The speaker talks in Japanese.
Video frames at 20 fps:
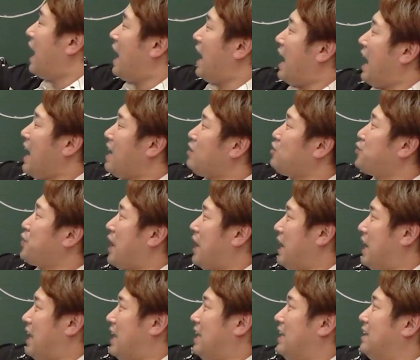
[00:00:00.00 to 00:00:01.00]

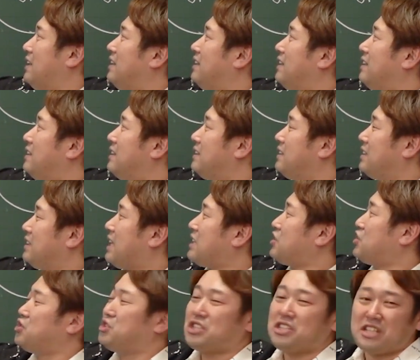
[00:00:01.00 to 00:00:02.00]
アルファが
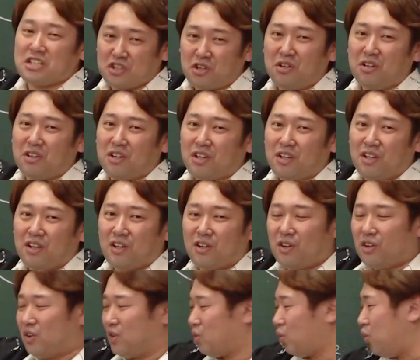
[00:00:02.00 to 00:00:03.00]
中心でしょ？
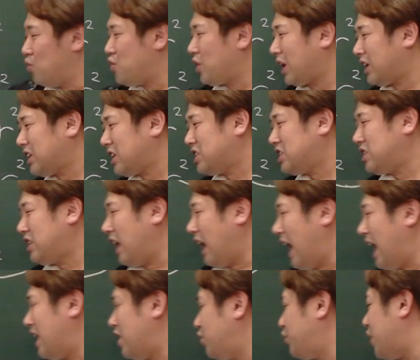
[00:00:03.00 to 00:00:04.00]
この形で
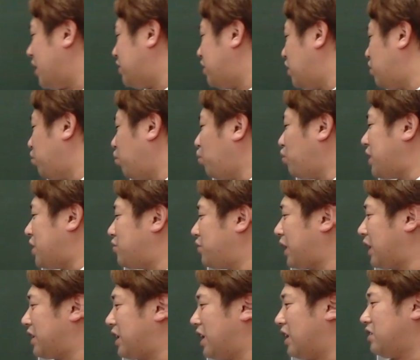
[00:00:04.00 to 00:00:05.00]
アルファってどこなの
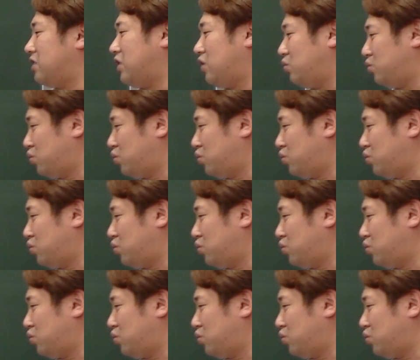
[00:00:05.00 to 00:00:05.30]
かなっていう